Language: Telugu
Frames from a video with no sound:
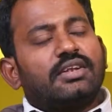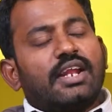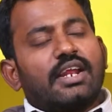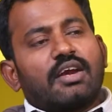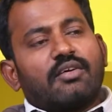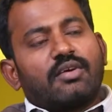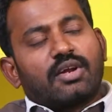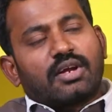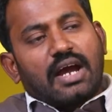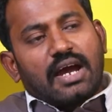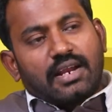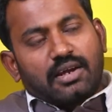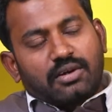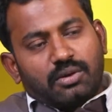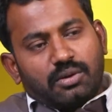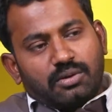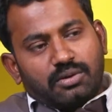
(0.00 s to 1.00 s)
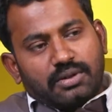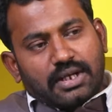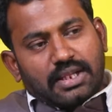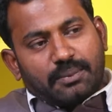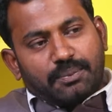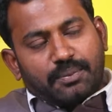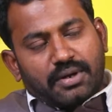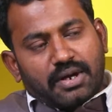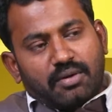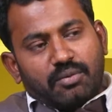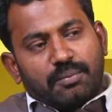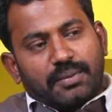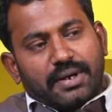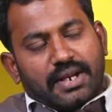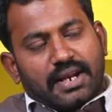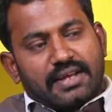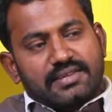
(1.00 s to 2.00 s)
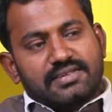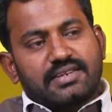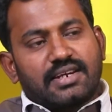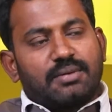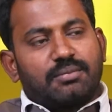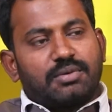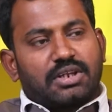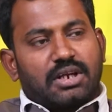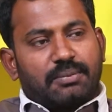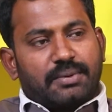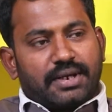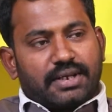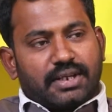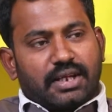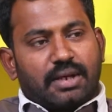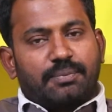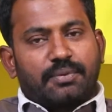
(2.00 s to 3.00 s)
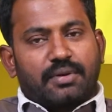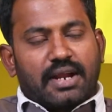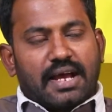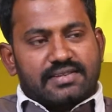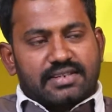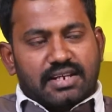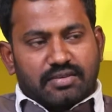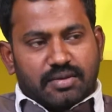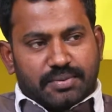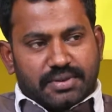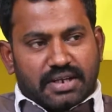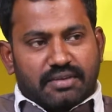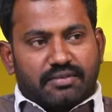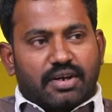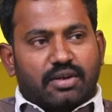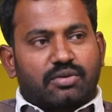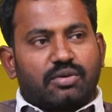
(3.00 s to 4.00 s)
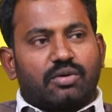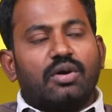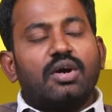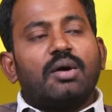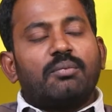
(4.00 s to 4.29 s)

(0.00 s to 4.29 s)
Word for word: దీనికి ఎవరు కారకులు దాదాపుగా ఉమ్మడి రాష్ట్రాన్ని మొదలు పెట్టి ఇప్పుడు రాష్ట్ర విభజన వరకు